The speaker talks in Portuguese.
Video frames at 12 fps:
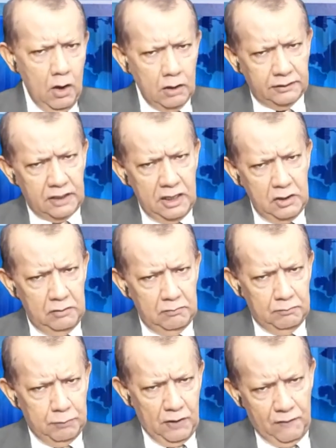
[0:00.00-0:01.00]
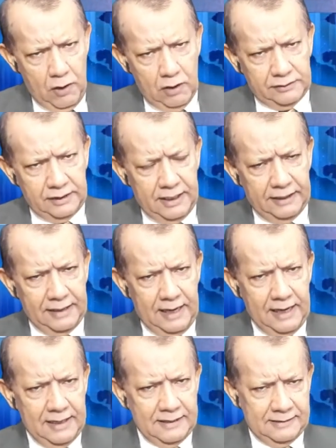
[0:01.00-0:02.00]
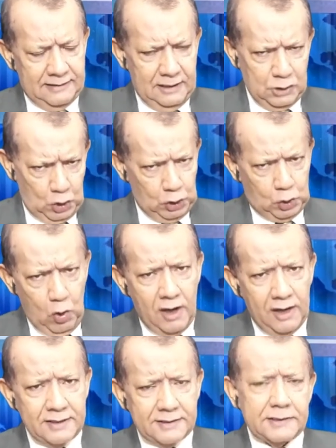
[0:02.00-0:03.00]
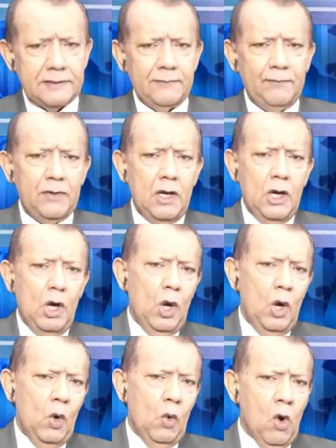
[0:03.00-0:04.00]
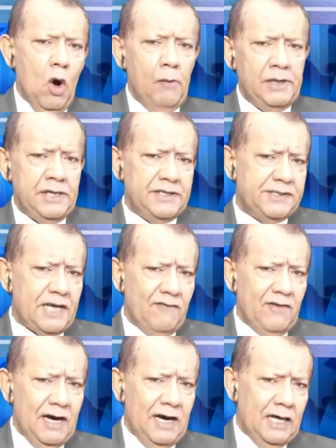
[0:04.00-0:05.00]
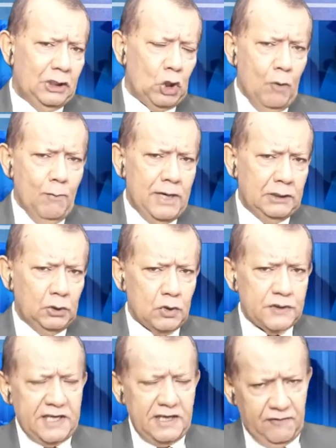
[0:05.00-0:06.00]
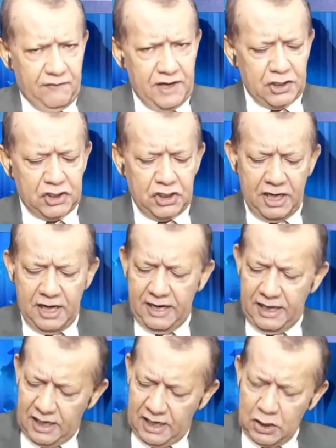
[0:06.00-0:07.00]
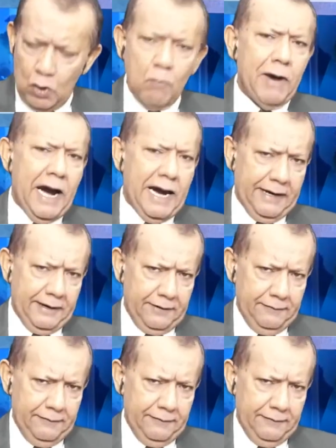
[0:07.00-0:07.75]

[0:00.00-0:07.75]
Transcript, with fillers: Ontem, por volta das 18 horas, um homem estava tomando cerveja em um bar.